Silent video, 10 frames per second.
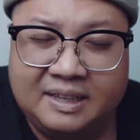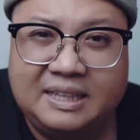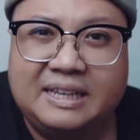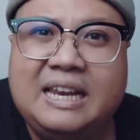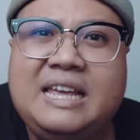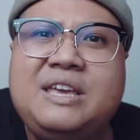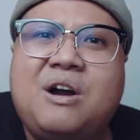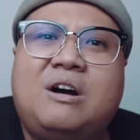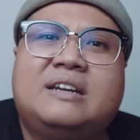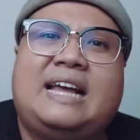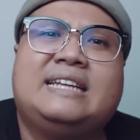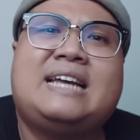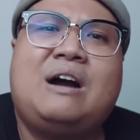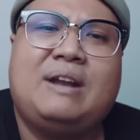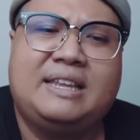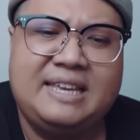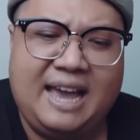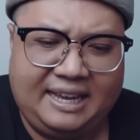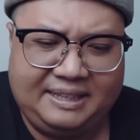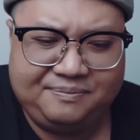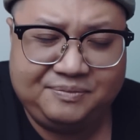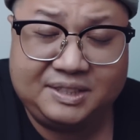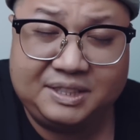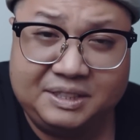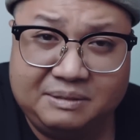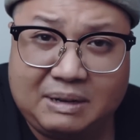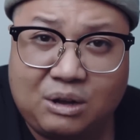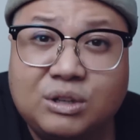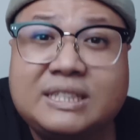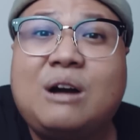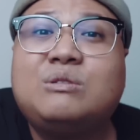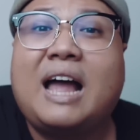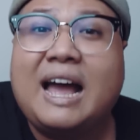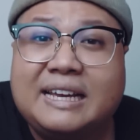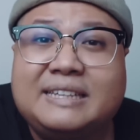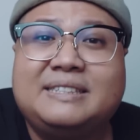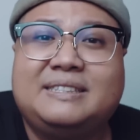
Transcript: thì cái lý do tại sao là như vậy tượng mà có sáu tay